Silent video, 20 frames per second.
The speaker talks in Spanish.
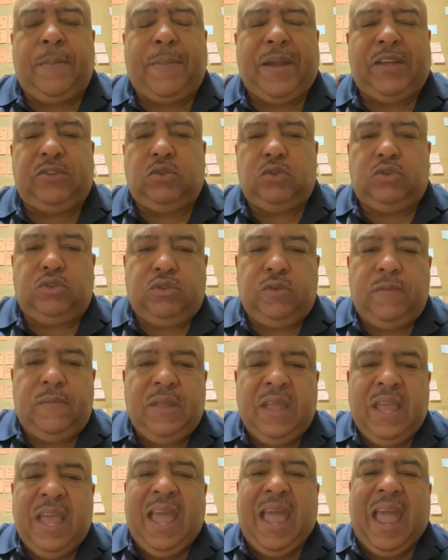pesos
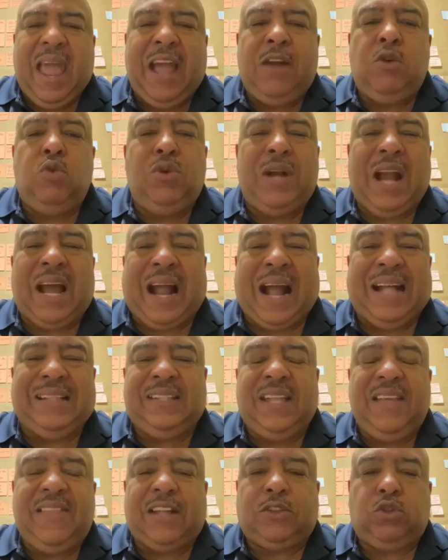en una
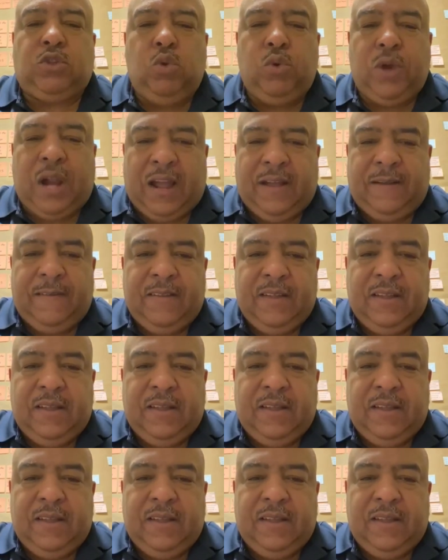candidatura